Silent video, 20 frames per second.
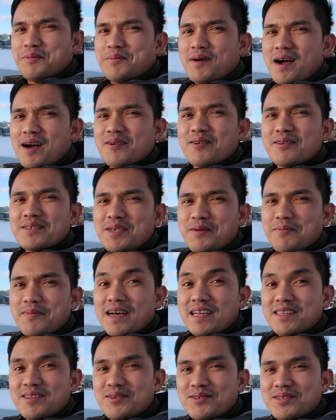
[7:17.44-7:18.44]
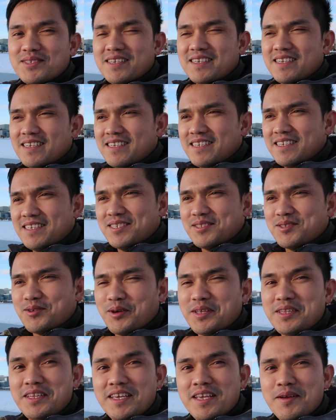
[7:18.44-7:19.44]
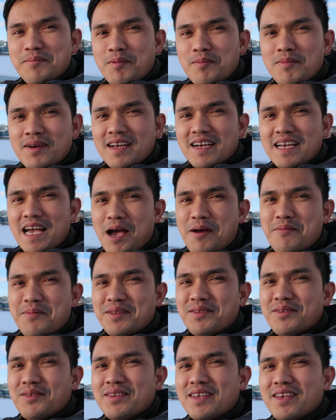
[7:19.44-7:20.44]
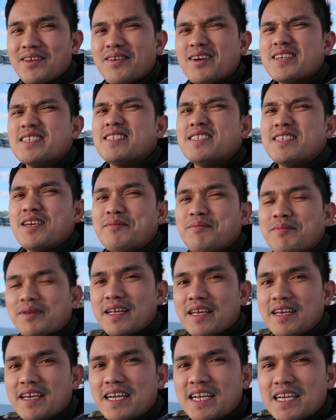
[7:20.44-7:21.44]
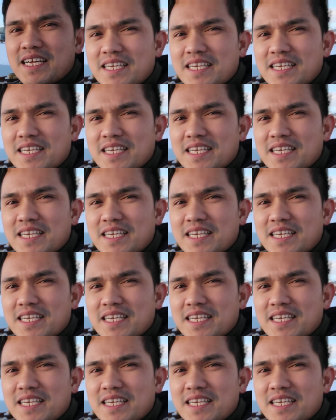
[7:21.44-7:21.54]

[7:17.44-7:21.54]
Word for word: uh, bagong sapatos. So hindi niya pa magagamit yung ngayon kasi syempre